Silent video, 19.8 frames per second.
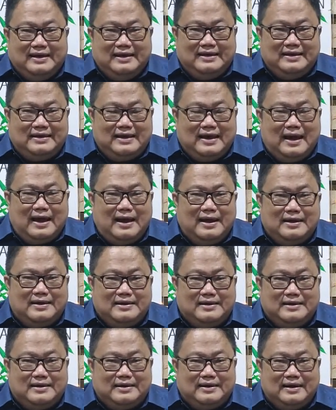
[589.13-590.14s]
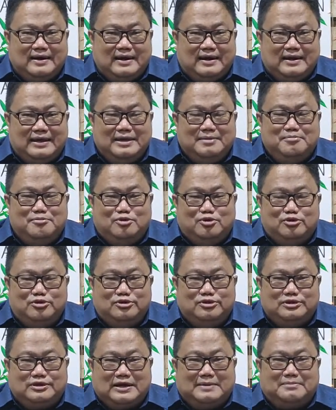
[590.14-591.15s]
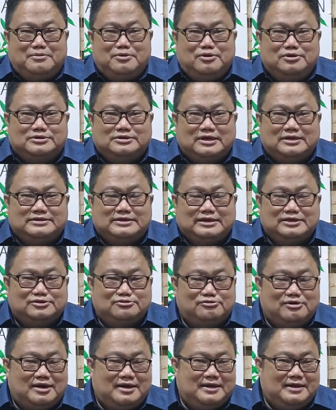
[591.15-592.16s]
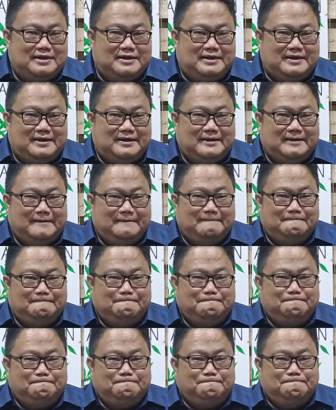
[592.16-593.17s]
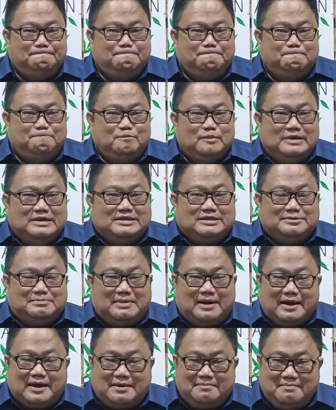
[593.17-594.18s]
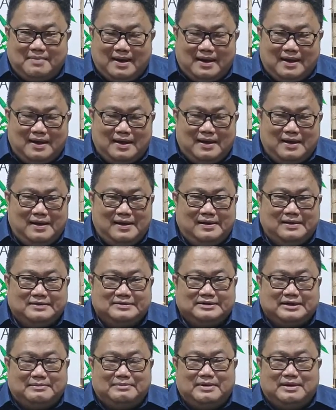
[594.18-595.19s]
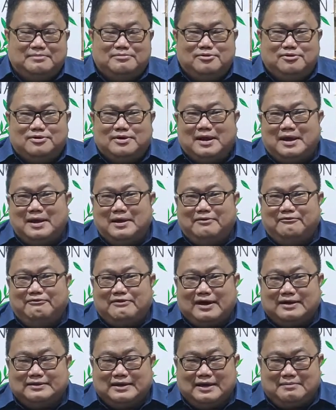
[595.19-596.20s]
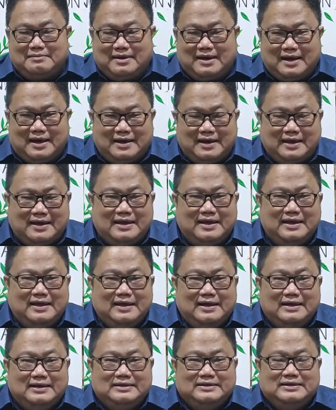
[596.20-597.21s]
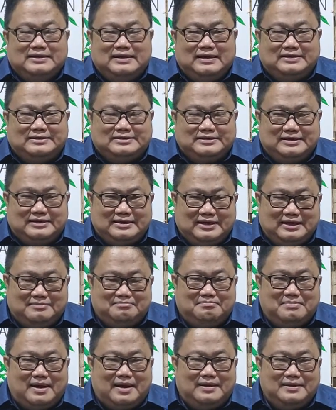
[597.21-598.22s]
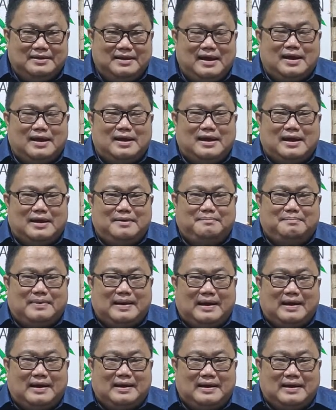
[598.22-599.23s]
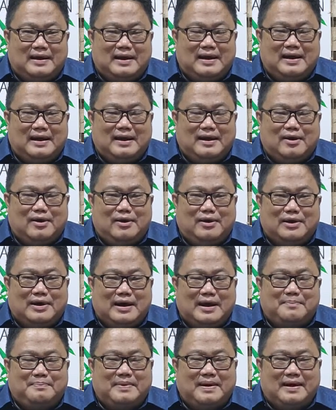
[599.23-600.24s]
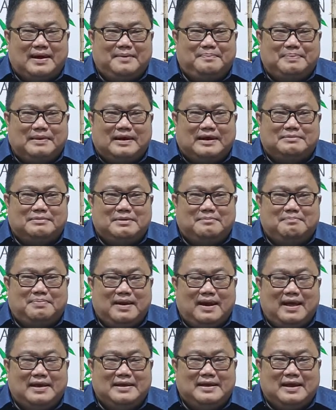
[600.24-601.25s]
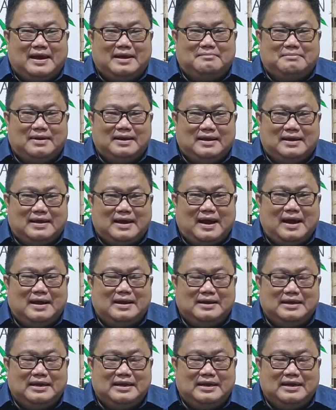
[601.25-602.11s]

yang imun terhadap dosa seksual ini. Sebagai gembala, saya menemukan fakta yang menarik, tidak sedikit banyak para or apa para mempelai yang akan menikah